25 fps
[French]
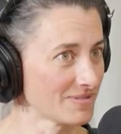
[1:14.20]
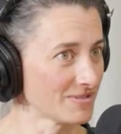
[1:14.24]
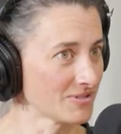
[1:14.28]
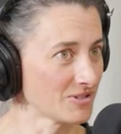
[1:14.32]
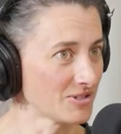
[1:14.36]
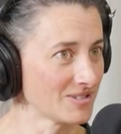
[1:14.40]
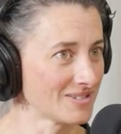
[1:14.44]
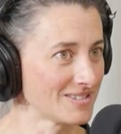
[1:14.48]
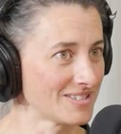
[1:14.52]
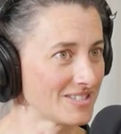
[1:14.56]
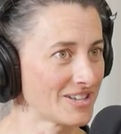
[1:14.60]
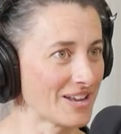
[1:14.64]

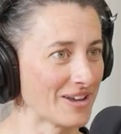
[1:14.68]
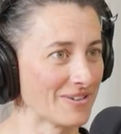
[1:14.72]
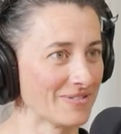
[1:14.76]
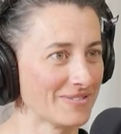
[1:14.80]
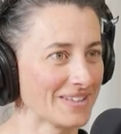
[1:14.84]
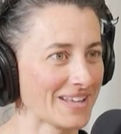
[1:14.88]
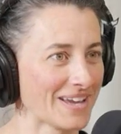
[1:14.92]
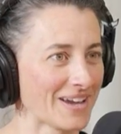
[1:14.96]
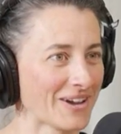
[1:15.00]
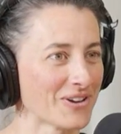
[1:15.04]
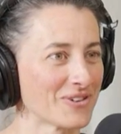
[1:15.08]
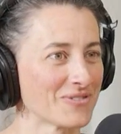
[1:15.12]
si je
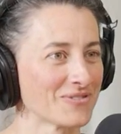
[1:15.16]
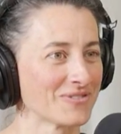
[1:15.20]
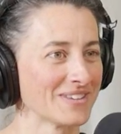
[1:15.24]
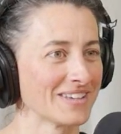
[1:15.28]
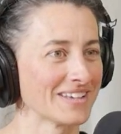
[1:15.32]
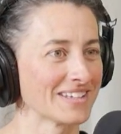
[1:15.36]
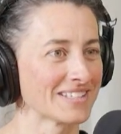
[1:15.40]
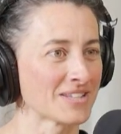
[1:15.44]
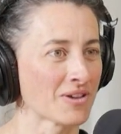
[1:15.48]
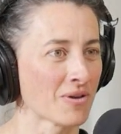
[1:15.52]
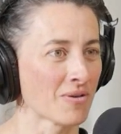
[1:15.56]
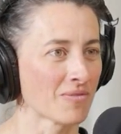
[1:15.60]
t'invite à
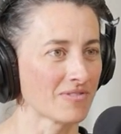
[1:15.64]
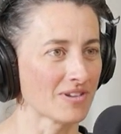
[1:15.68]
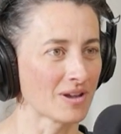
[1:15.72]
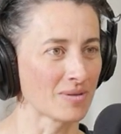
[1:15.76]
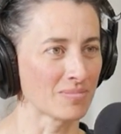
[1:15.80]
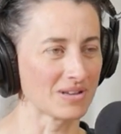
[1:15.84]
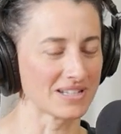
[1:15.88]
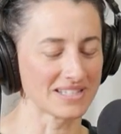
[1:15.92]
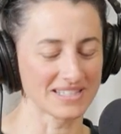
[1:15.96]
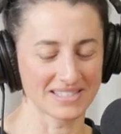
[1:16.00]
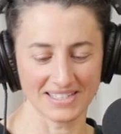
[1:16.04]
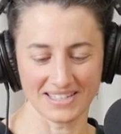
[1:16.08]
revenir, ça va Écoute,
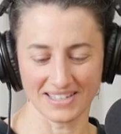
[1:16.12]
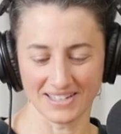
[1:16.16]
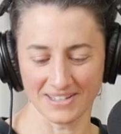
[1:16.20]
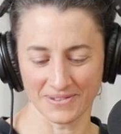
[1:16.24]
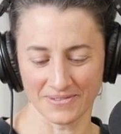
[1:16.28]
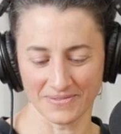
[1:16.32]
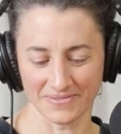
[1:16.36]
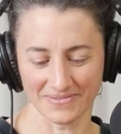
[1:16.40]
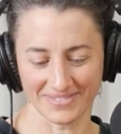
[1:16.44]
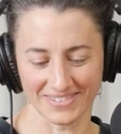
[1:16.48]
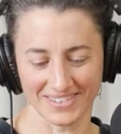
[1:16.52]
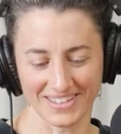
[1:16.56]
faire plaisir.
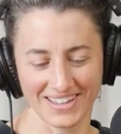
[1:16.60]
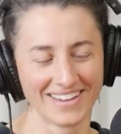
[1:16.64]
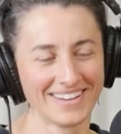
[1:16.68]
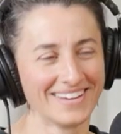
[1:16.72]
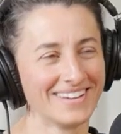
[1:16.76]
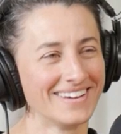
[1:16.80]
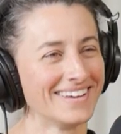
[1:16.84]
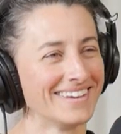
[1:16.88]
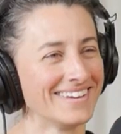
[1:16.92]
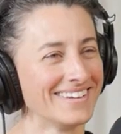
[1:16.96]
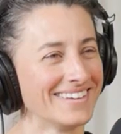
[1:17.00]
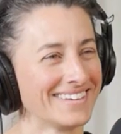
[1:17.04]
on
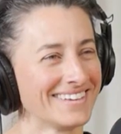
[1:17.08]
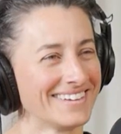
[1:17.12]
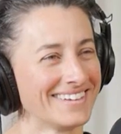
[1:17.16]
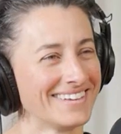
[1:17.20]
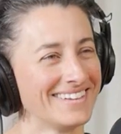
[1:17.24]
va se laisser